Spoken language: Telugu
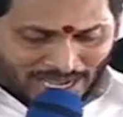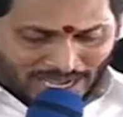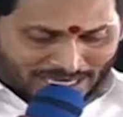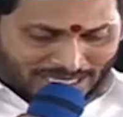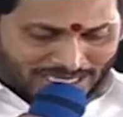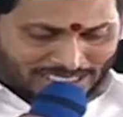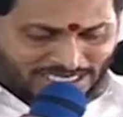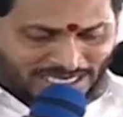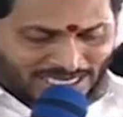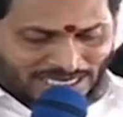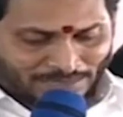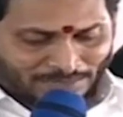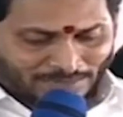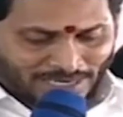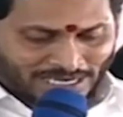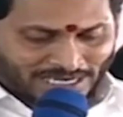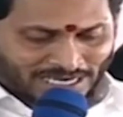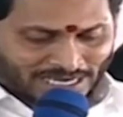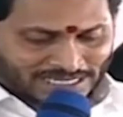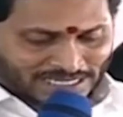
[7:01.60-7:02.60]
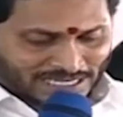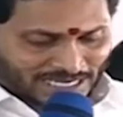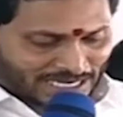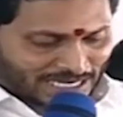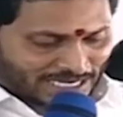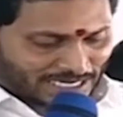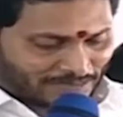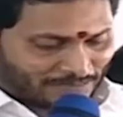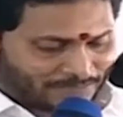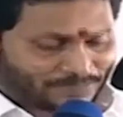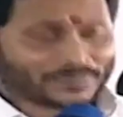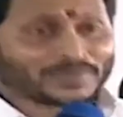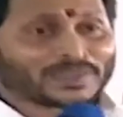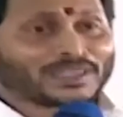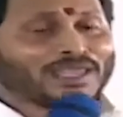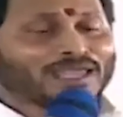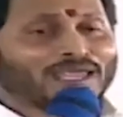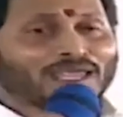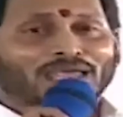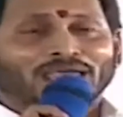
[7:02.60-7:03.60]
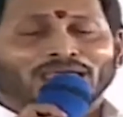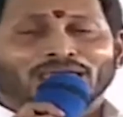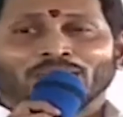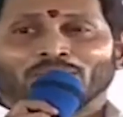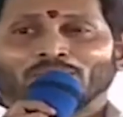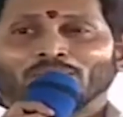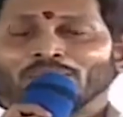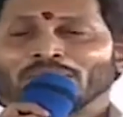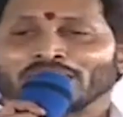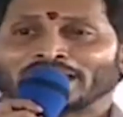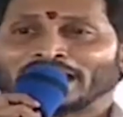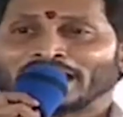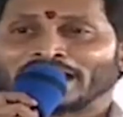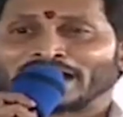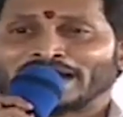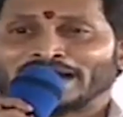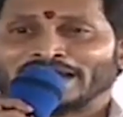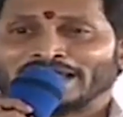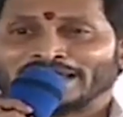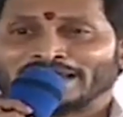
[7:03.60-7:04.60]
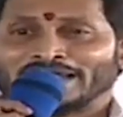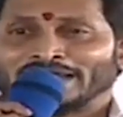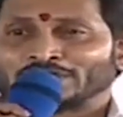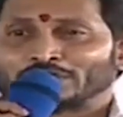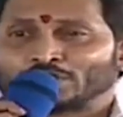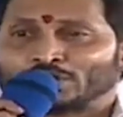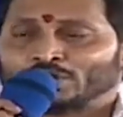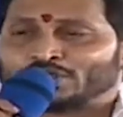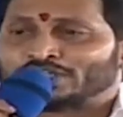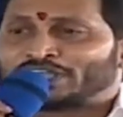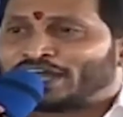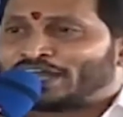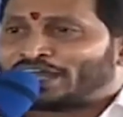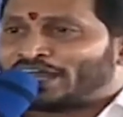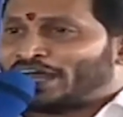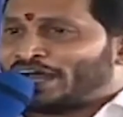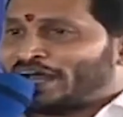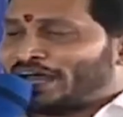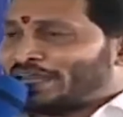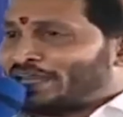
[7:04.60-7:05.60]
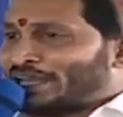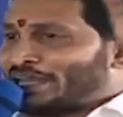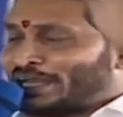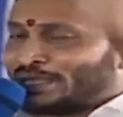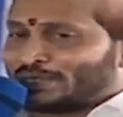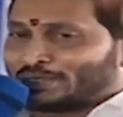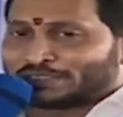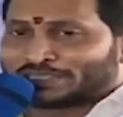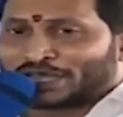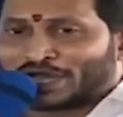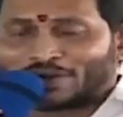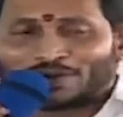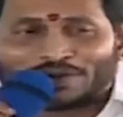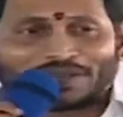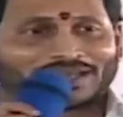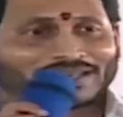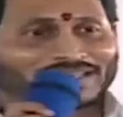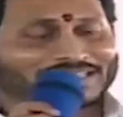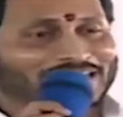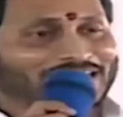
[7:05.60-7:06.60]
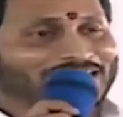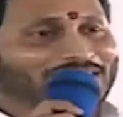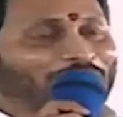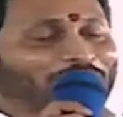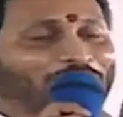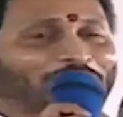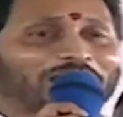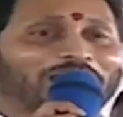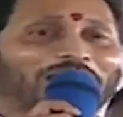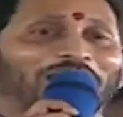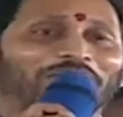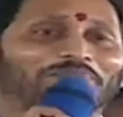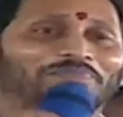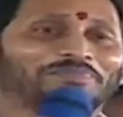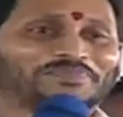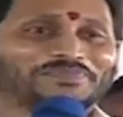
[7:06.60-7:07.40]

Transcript: అక్క చెల్లమ్మలకే దక్కడం మీరెక్కడైనా చూశారా నేను అడుగుతా ఉన్నాను ఈ సందర్భంగా